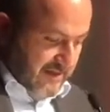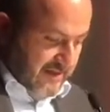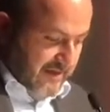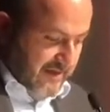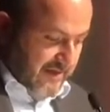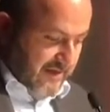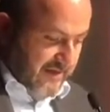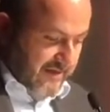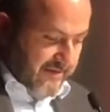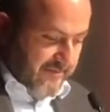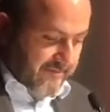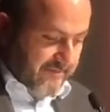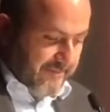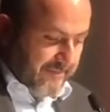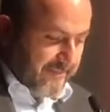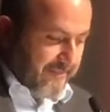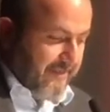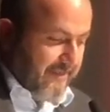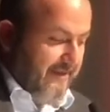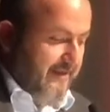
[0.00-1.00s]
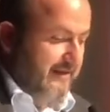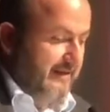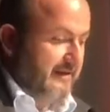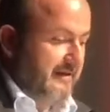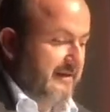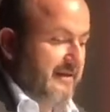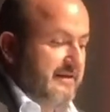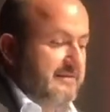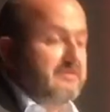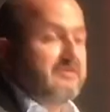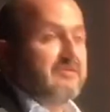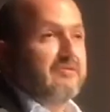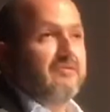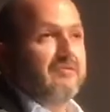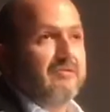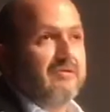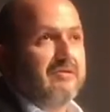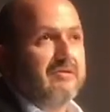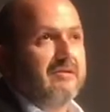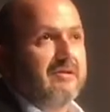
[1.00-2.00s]
Eh,
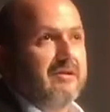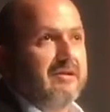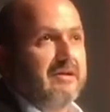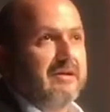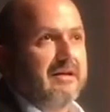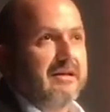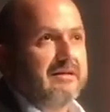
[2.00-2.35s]
esto eh,